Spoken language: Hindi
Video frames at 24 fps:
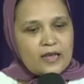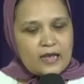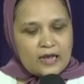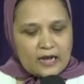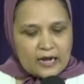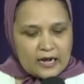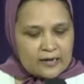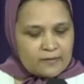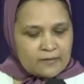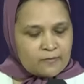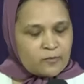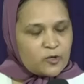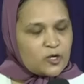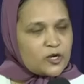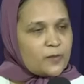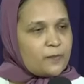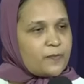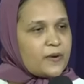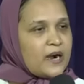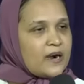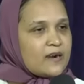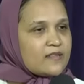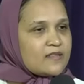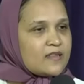आप जब
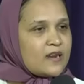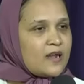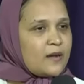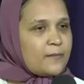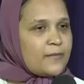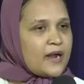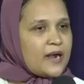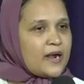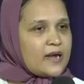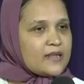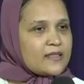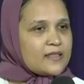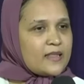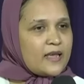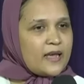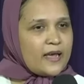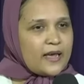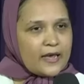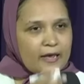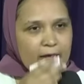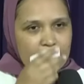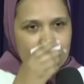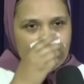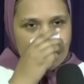प्रार्थना में आते
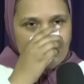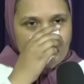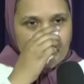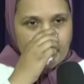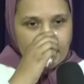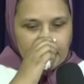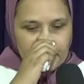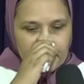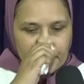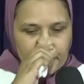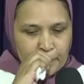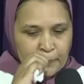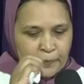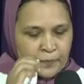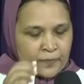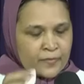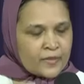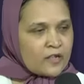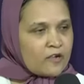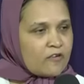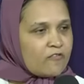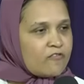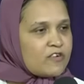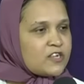हैं
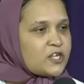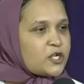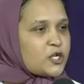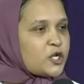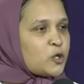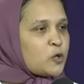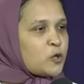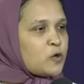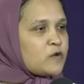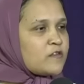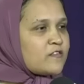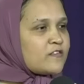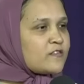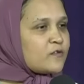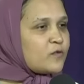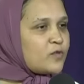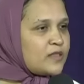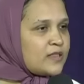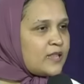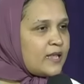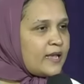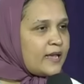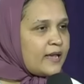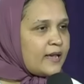वचन को
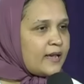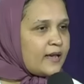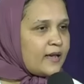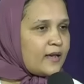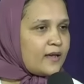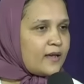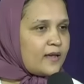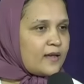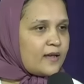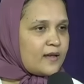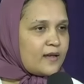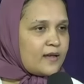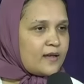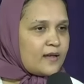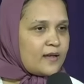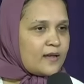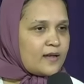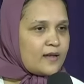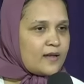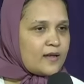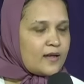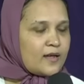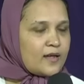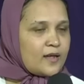सुनते हैं
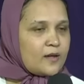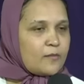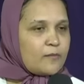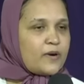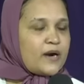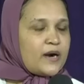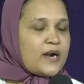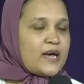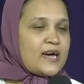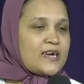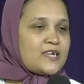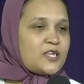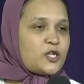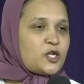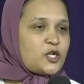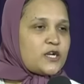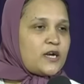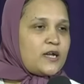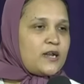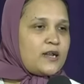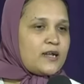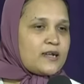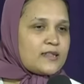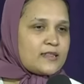बड़ा अच्छा
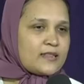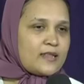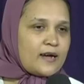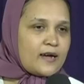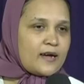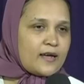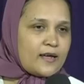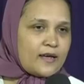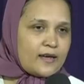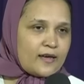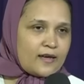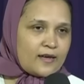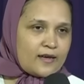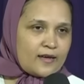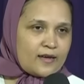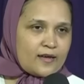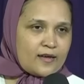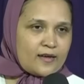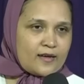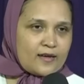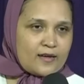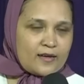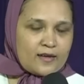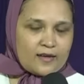लगता है
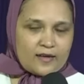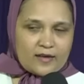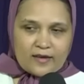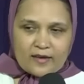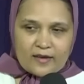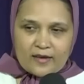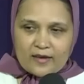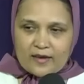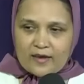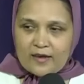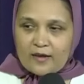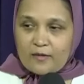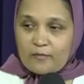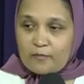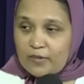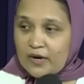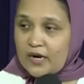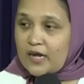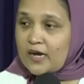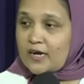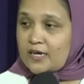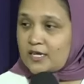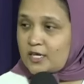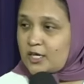
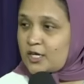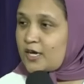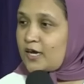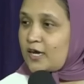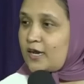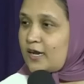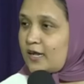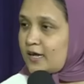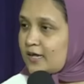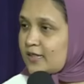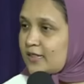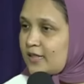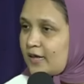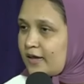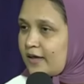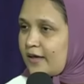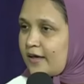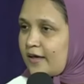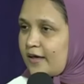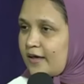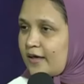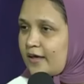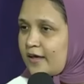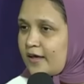बड़ा अच्छा लगता
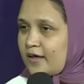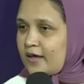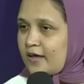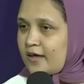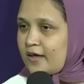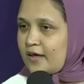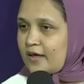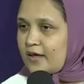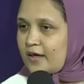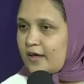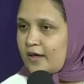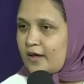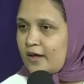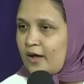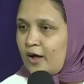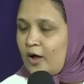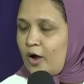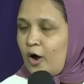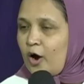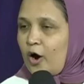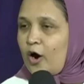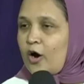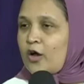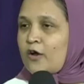है
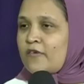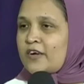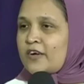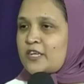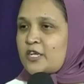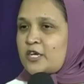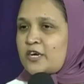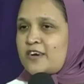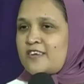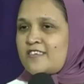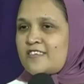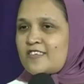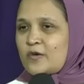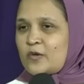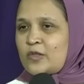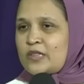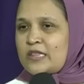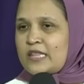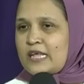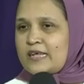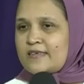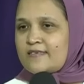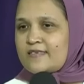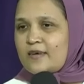और वचन
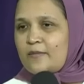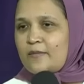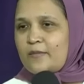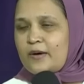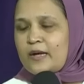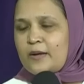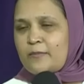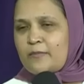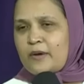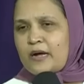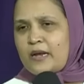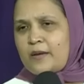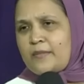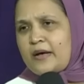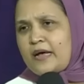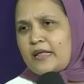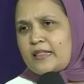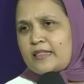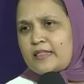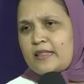सुनते समय मन में